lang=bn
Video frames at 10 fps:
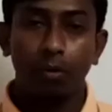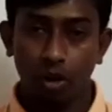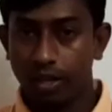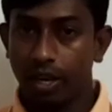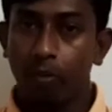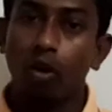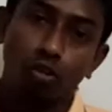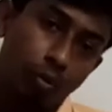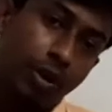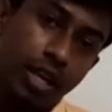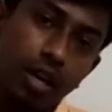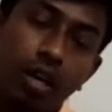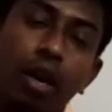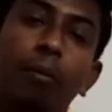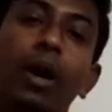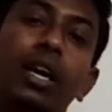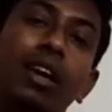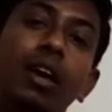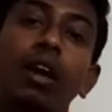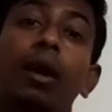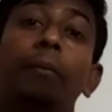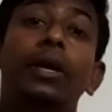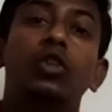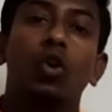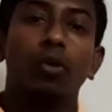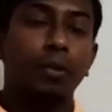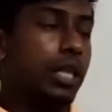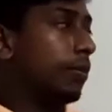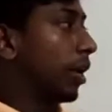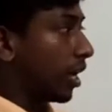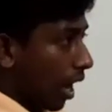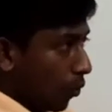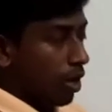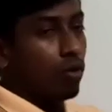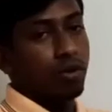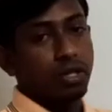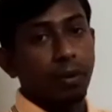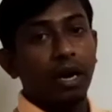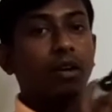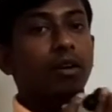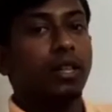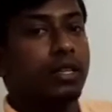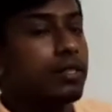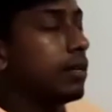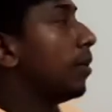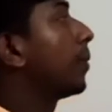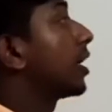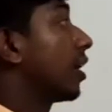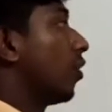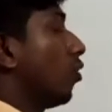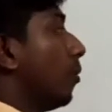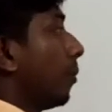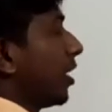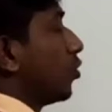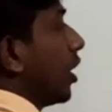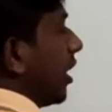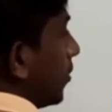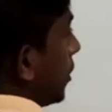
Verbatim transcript: আমরা বলে থাকি বন্টন বিধি বাকি বিতরণ বিধি মানে কাউকে কোনো কিছু ভাগ করে দিতেছি ব্যাপারটা কীরকম আমরা একটু দেখি